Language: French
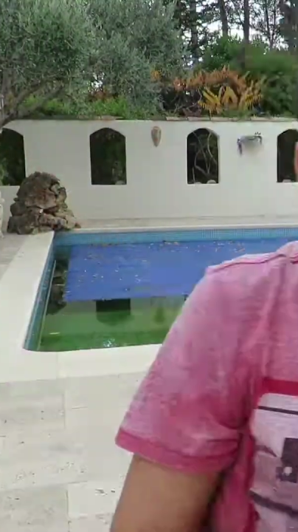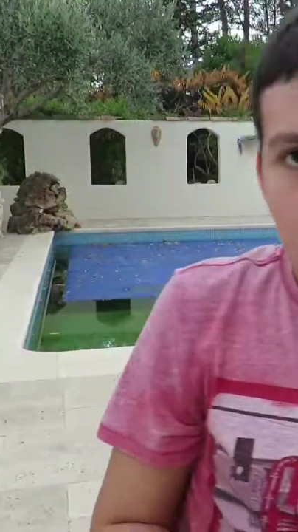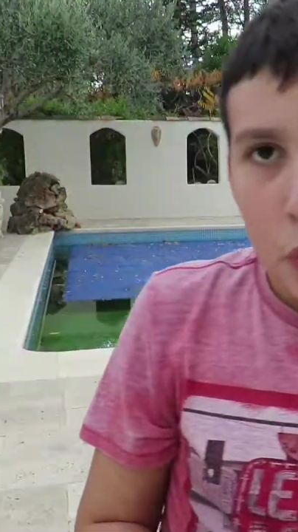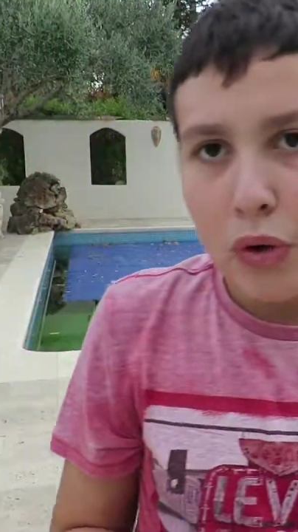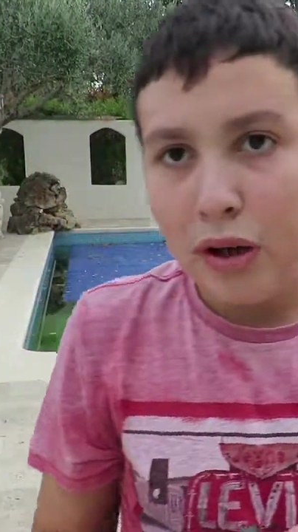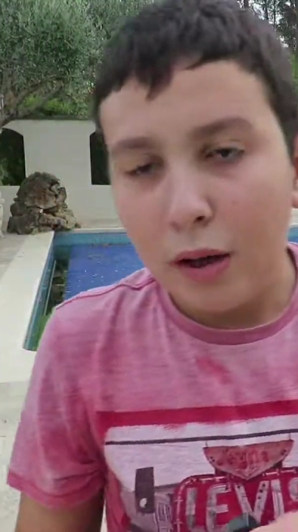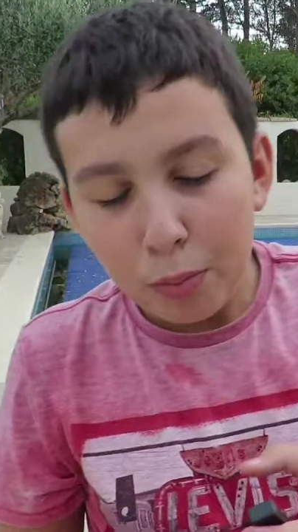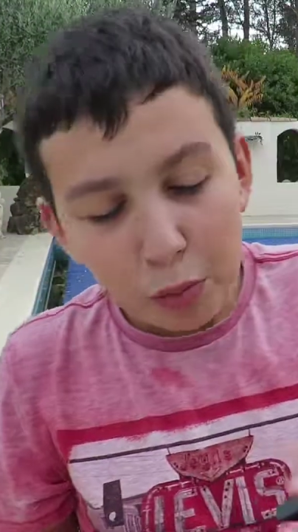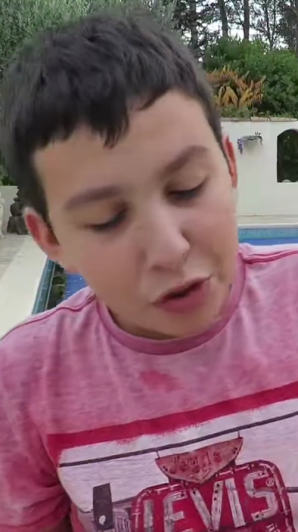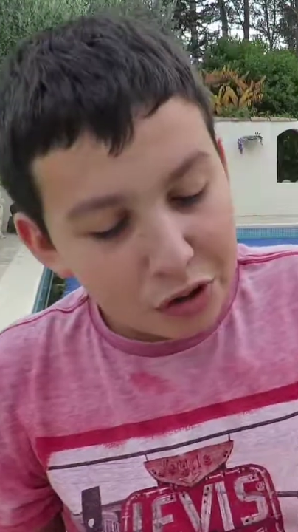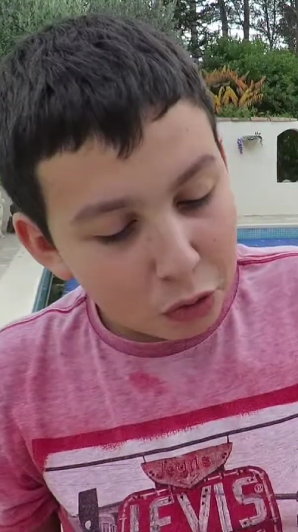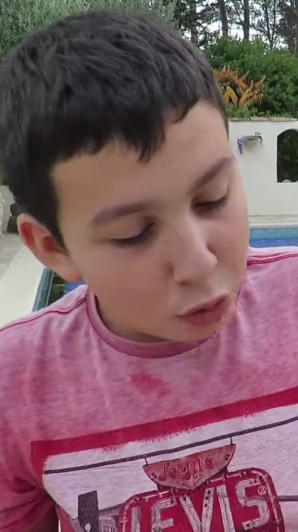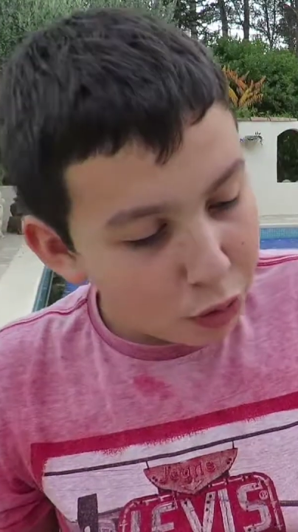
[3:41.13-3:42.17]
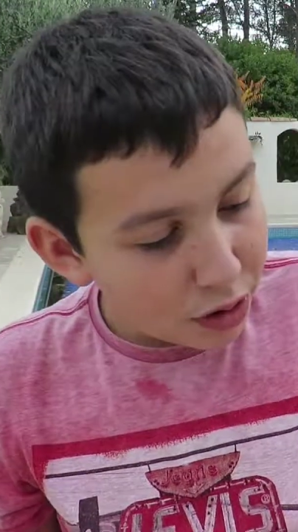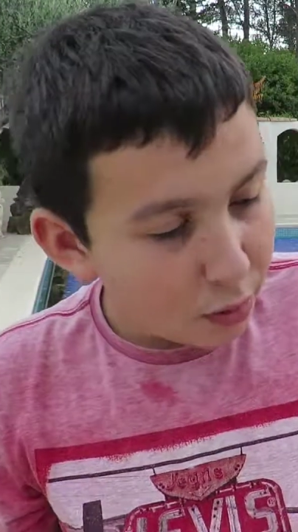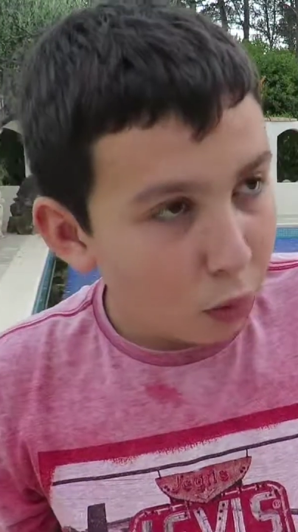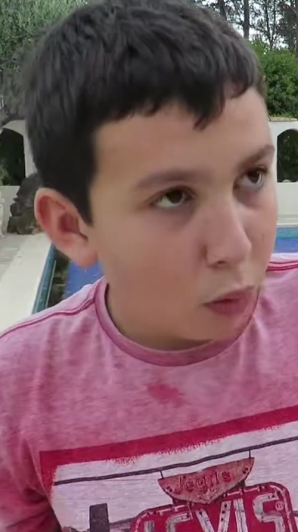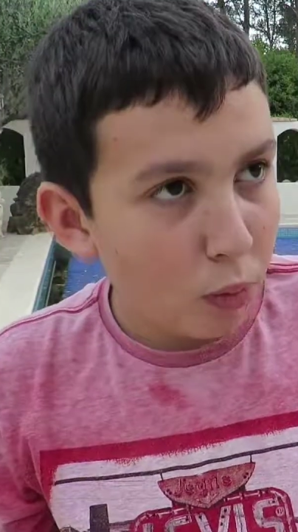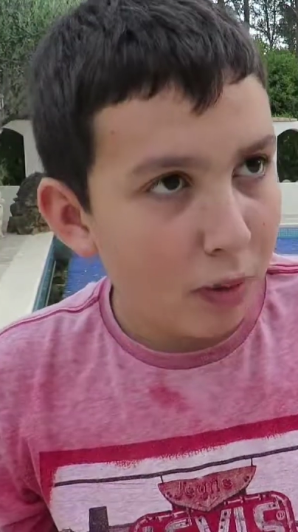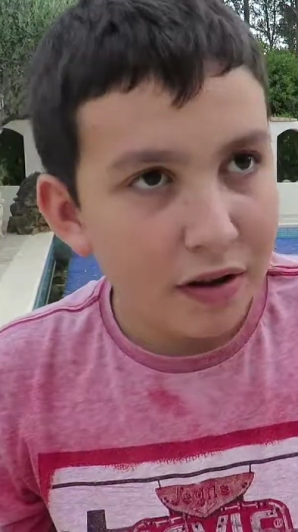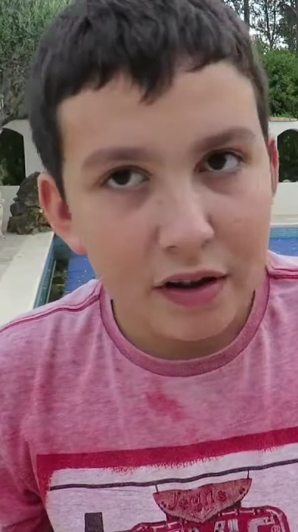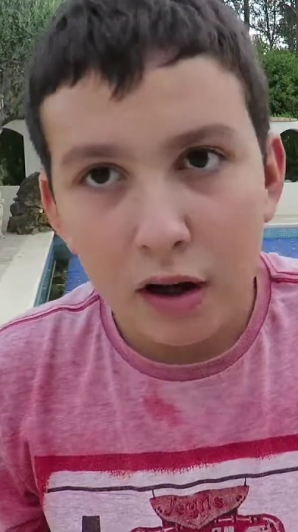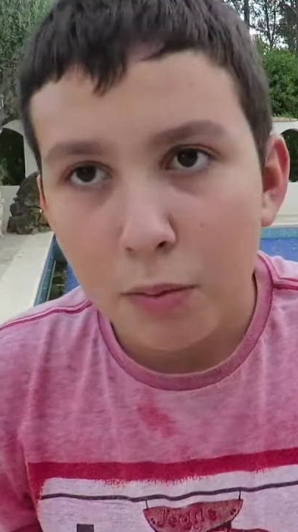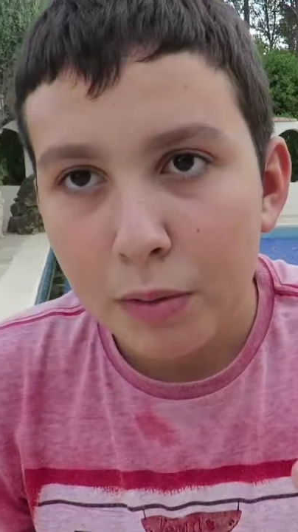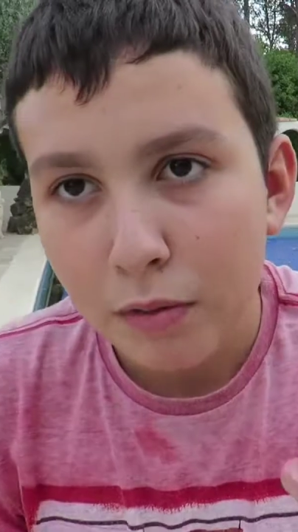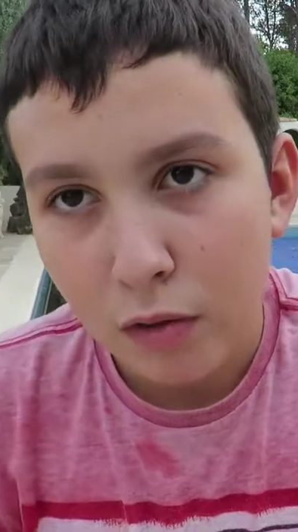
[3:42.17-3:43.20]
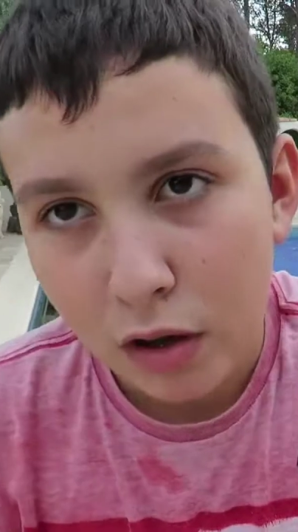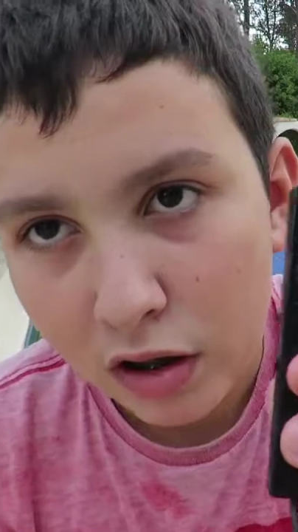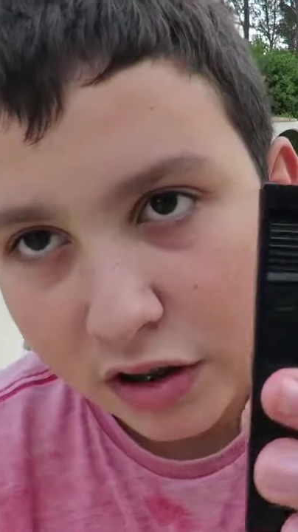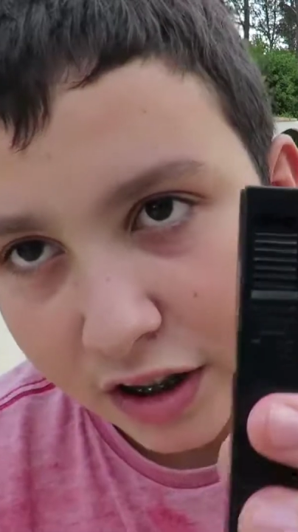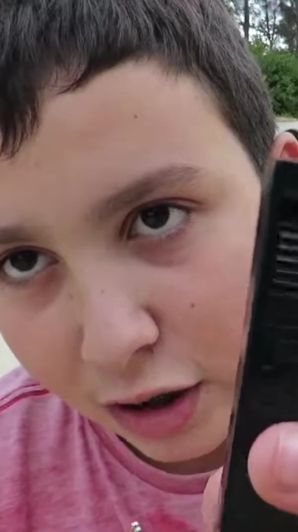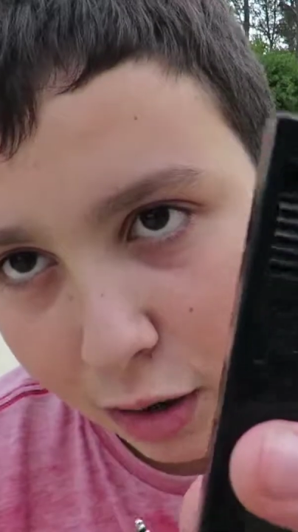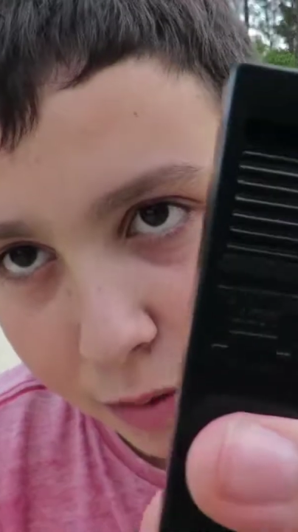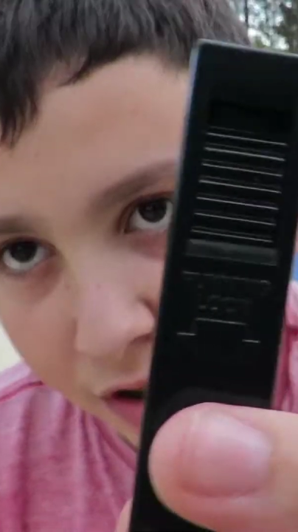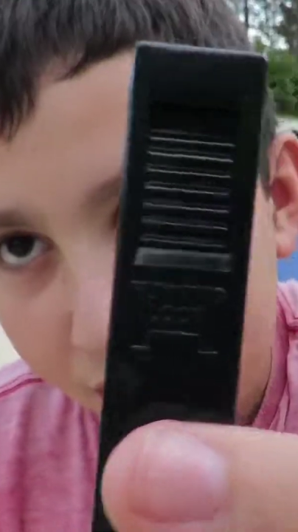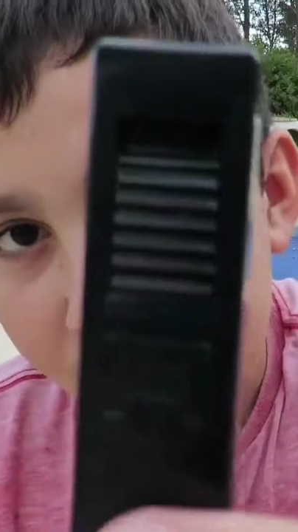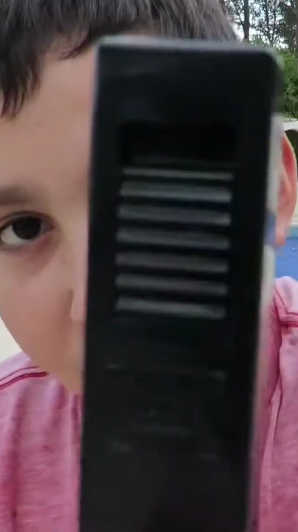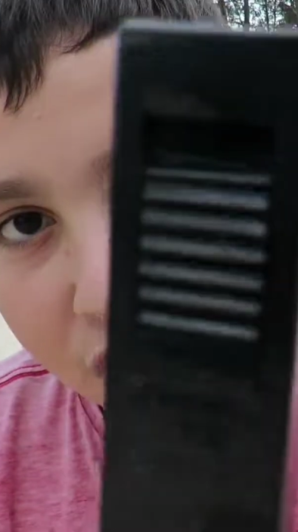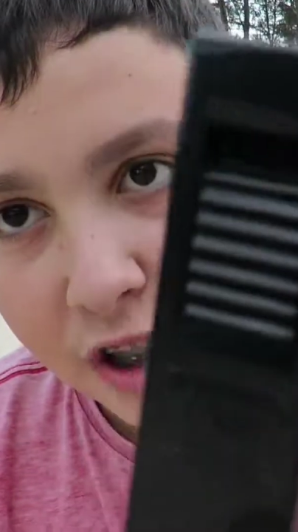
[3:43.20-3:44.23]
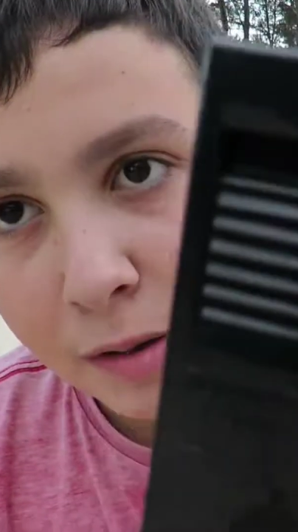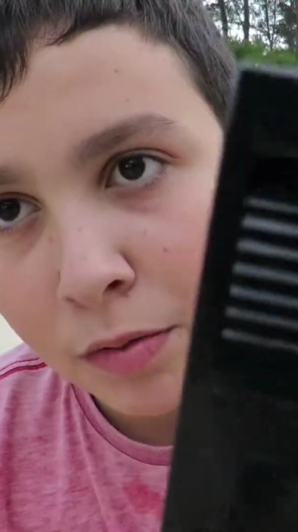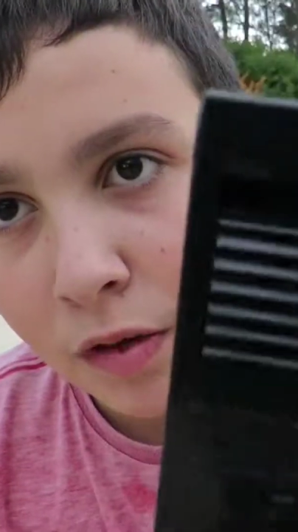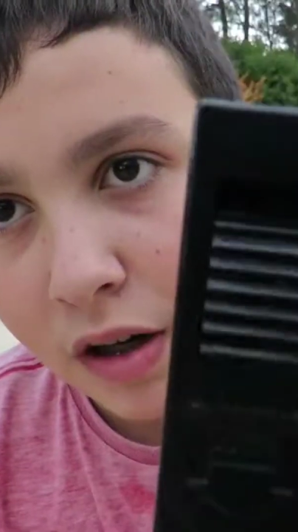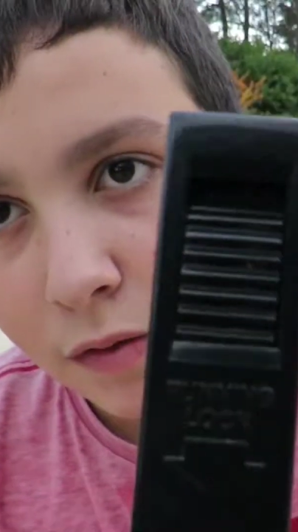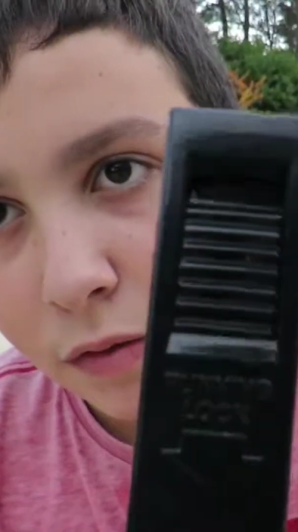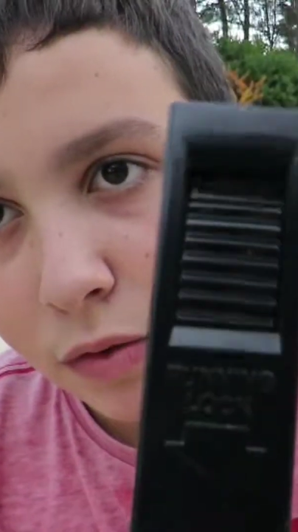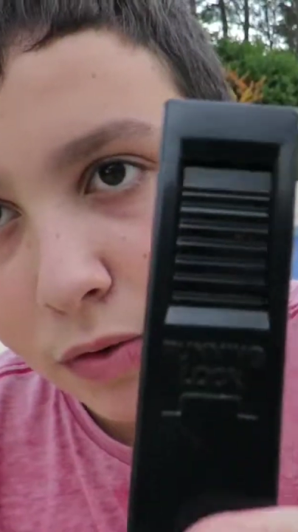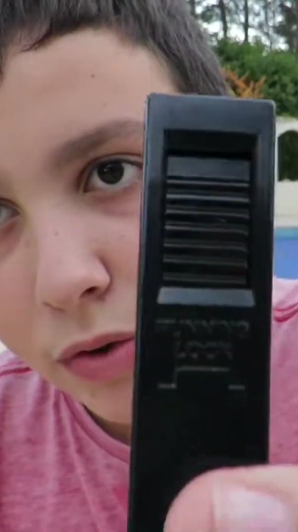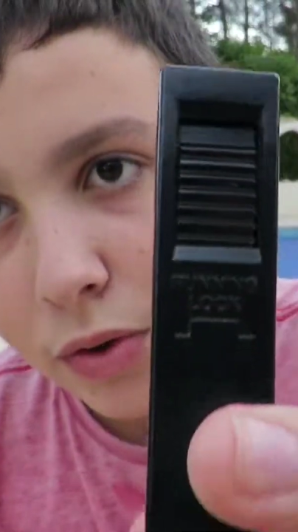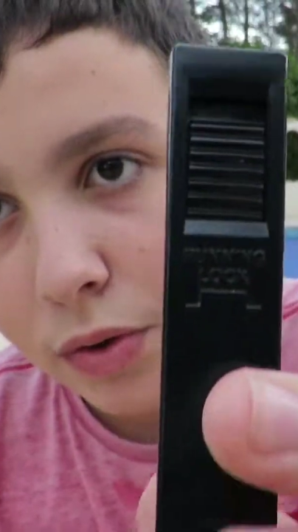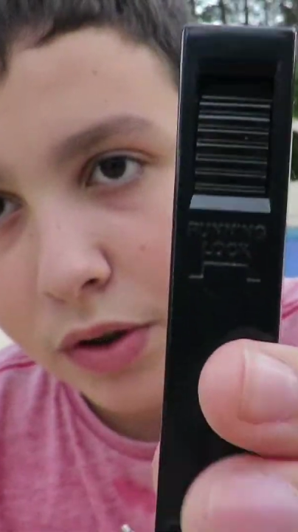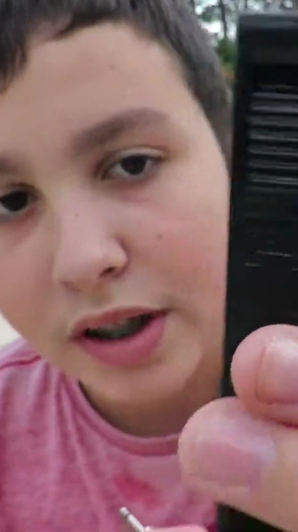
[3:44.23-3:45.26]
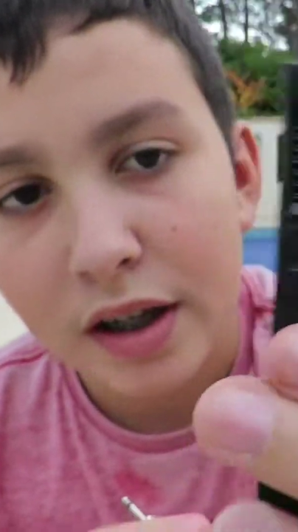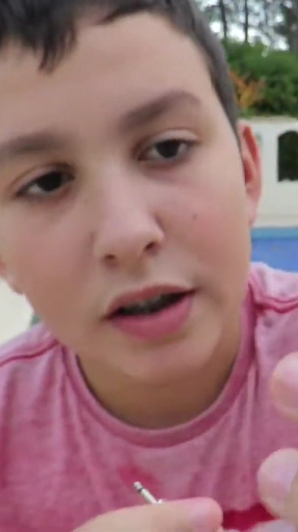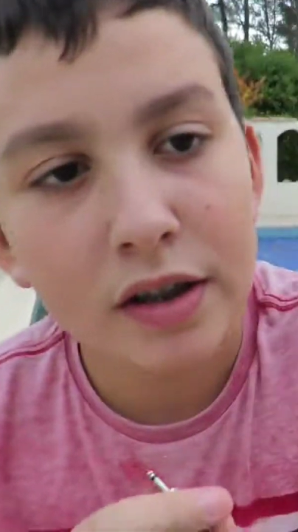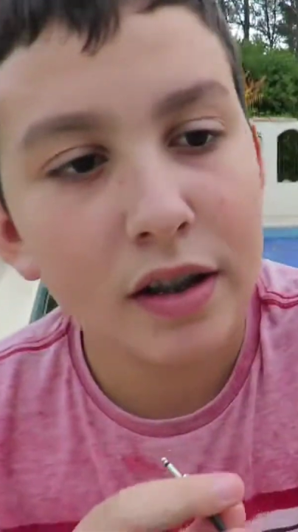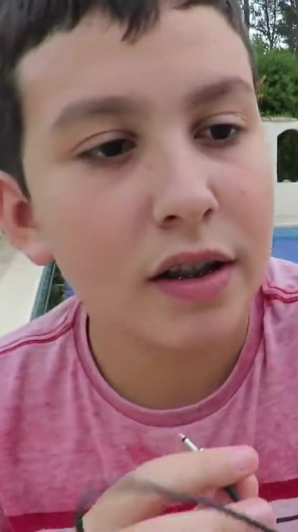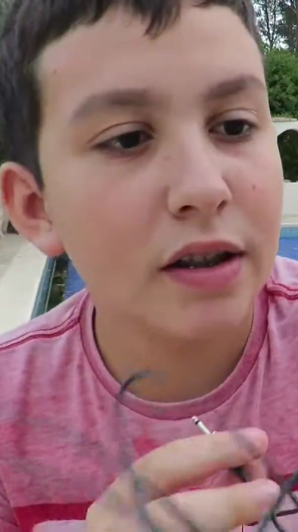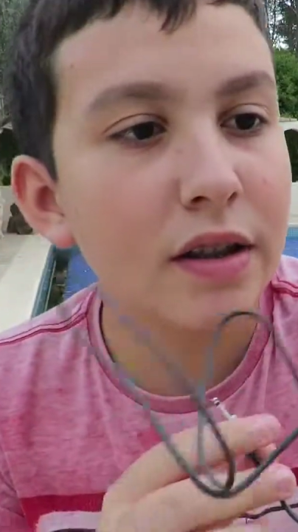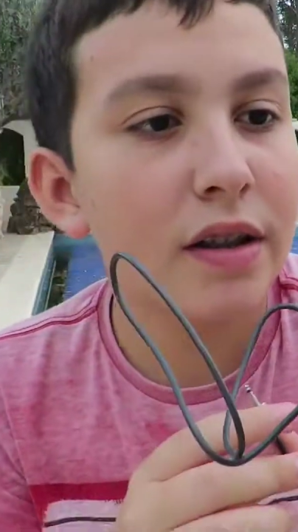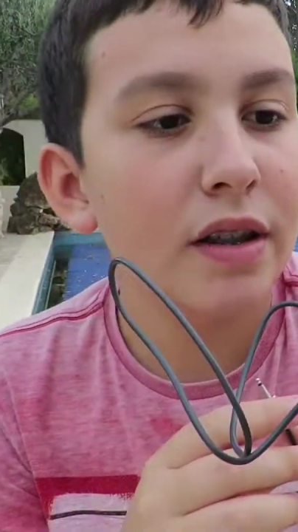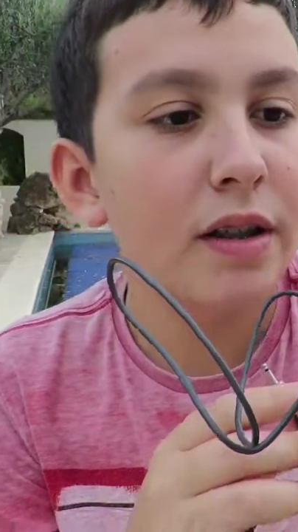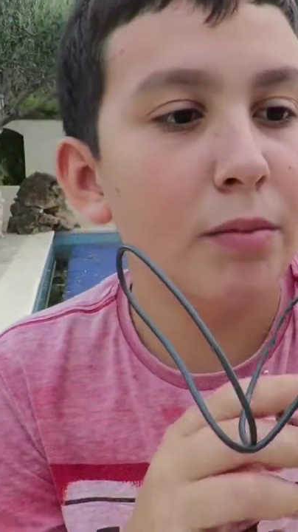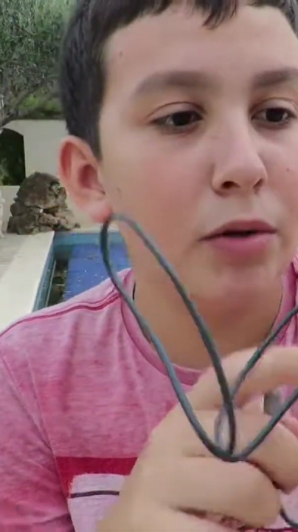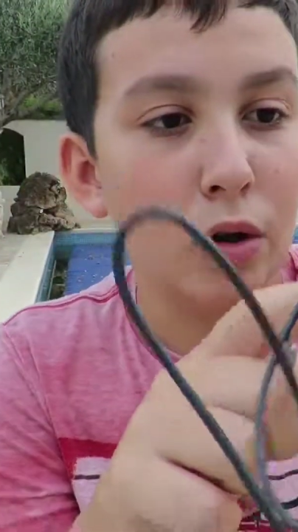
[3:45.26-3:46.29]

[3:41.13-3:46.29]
Ensuite, on a un petit objet, bon, banal, mais voilà, c'est quand même si stylé pour voir l'évolution. Car ça, c'est.